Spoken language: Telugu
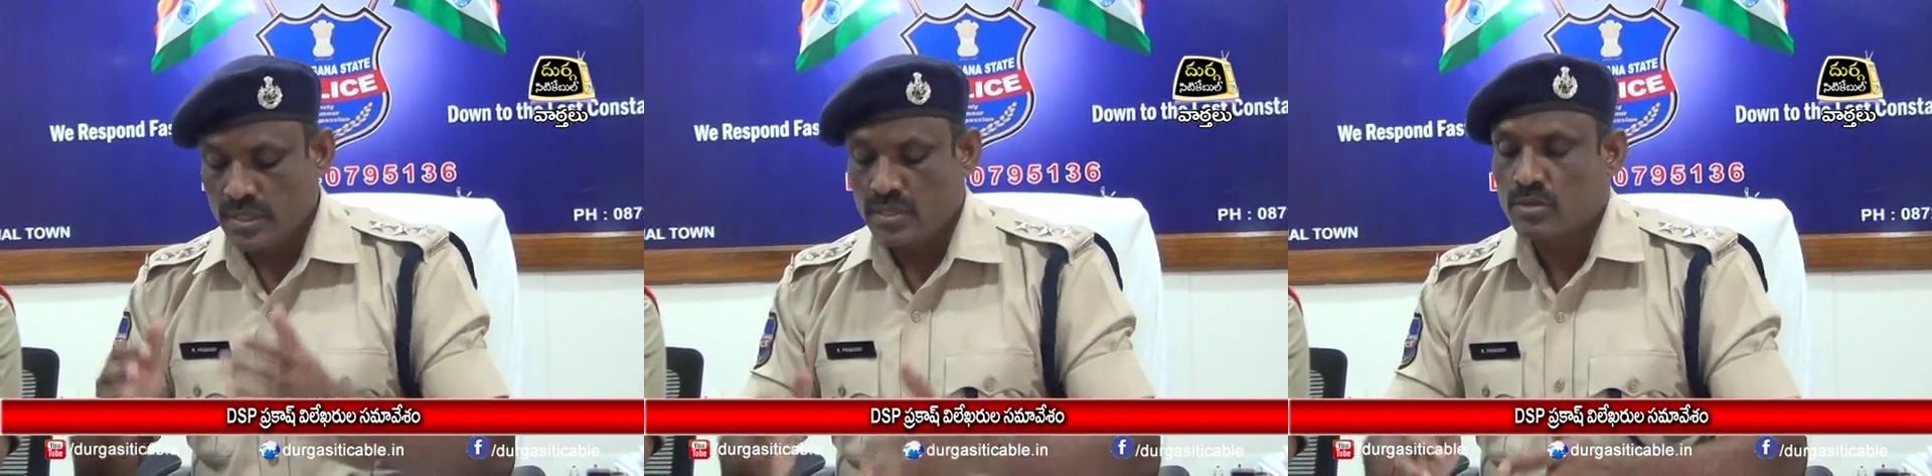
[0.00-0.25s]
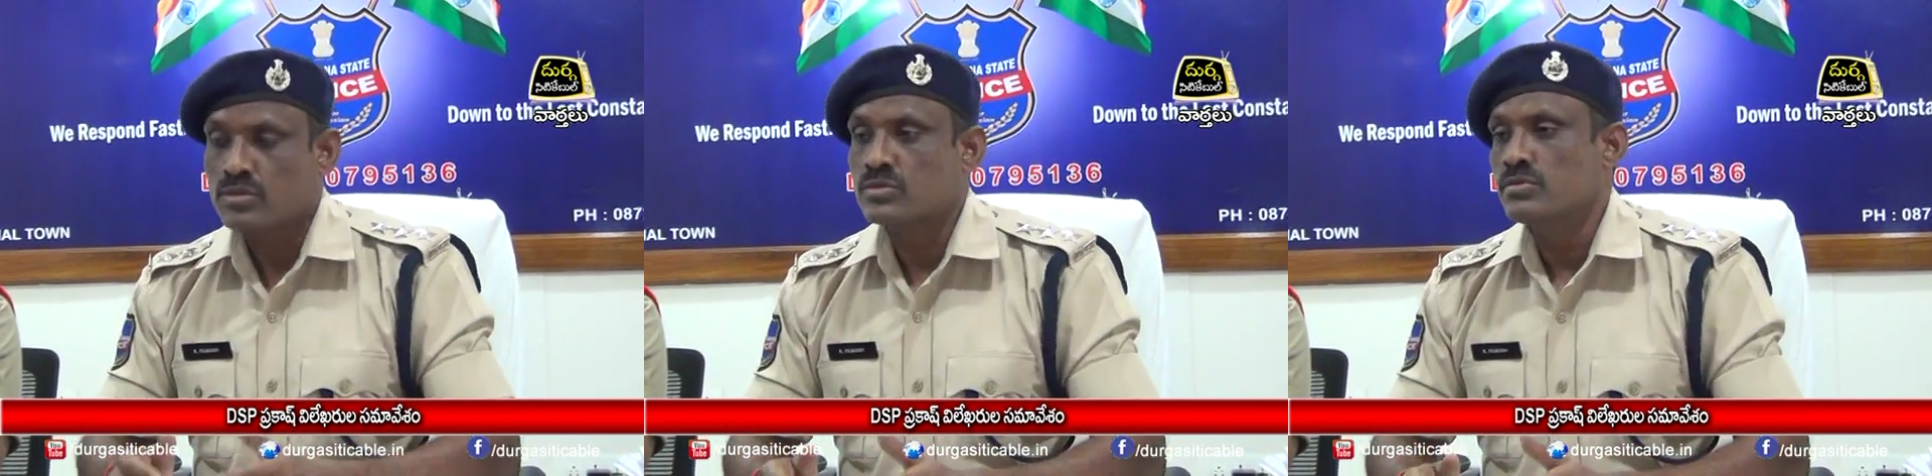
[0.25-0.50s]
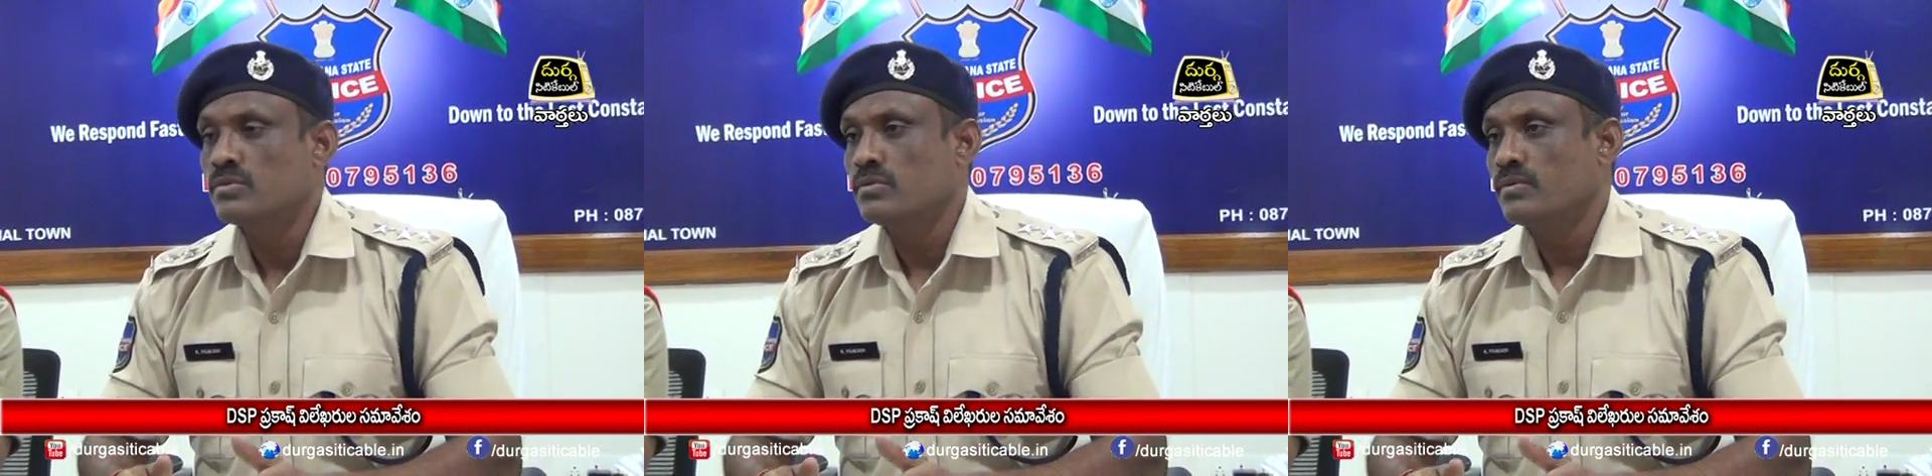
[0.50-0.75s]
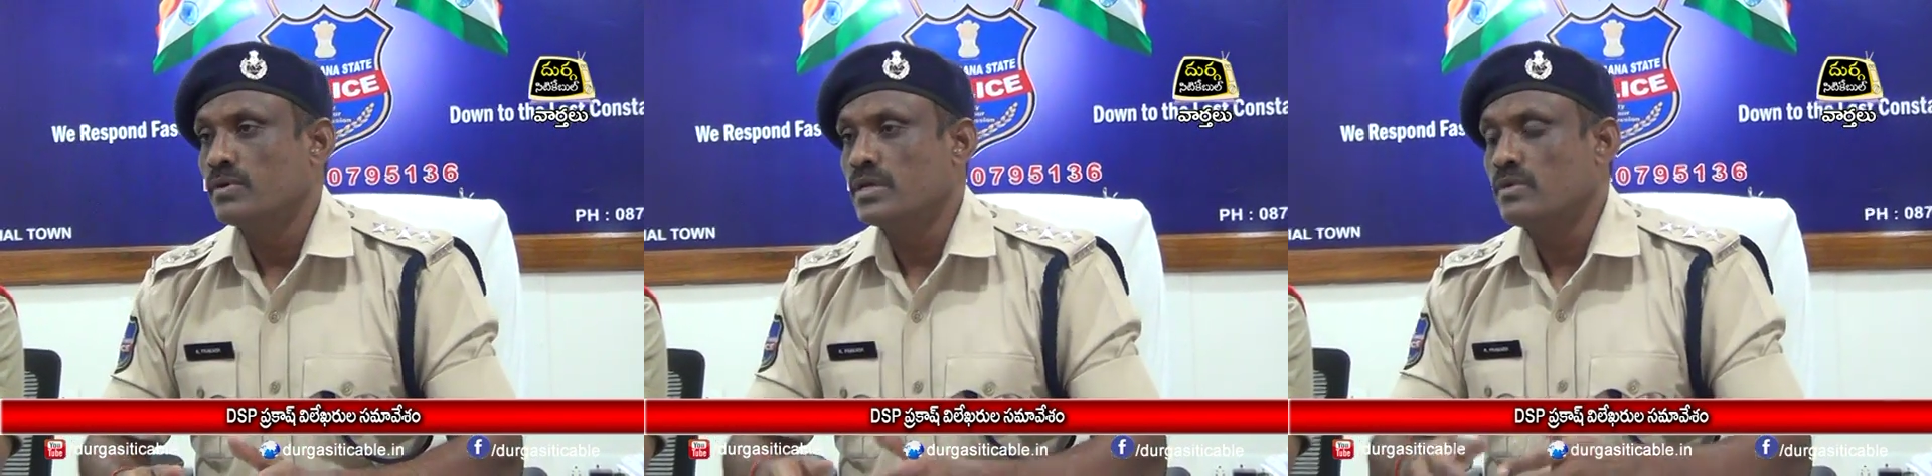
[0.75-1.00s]
ఈరోజు
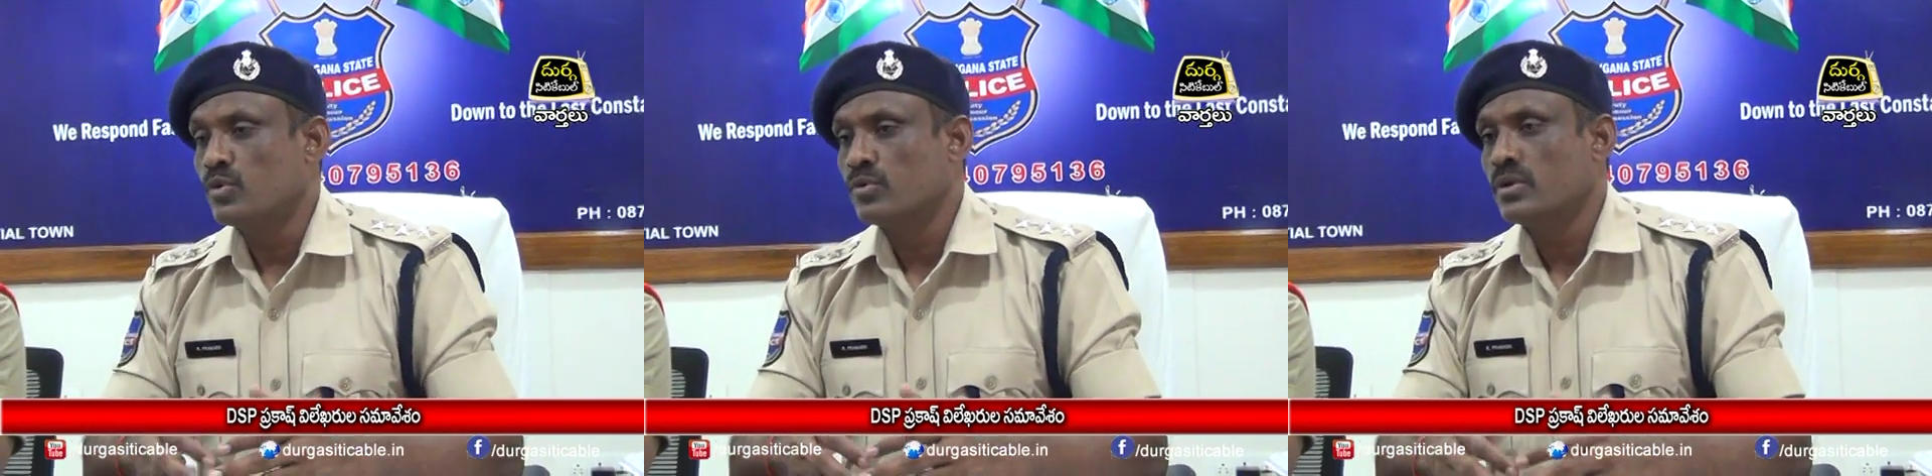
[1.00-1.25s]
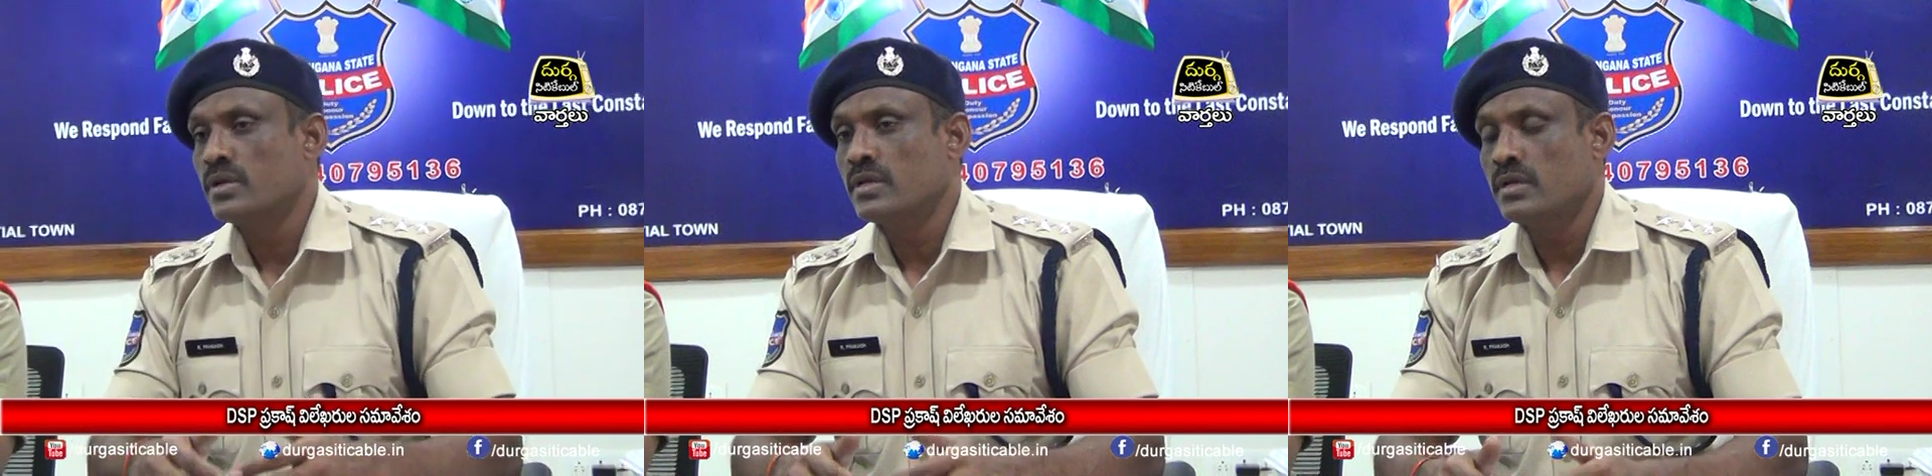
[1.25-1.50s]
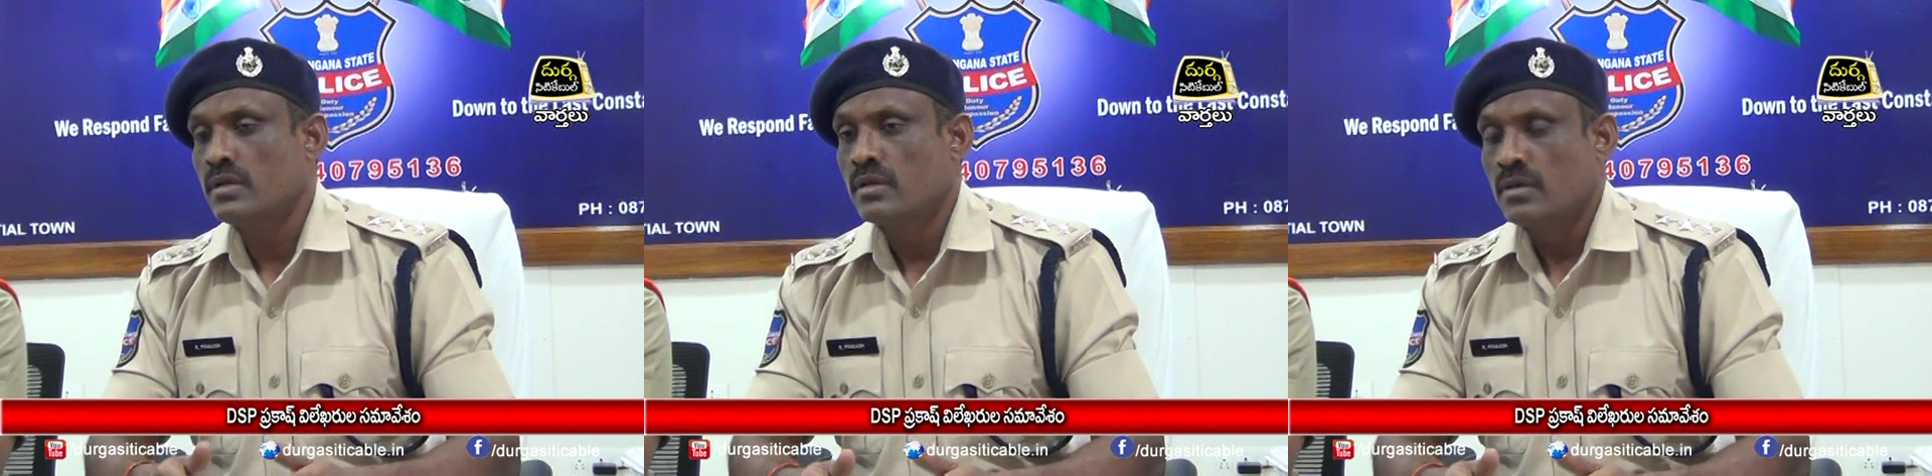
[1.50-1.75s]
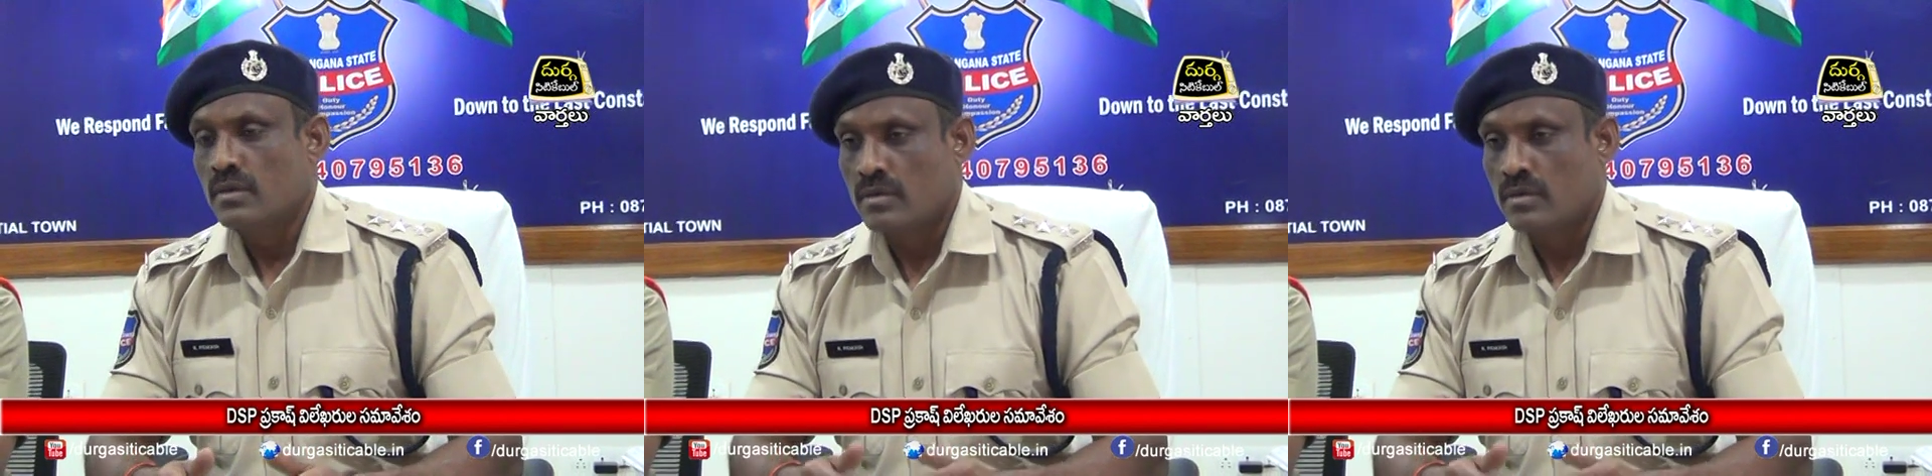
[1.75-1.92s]
ఈ ముగ్గురిని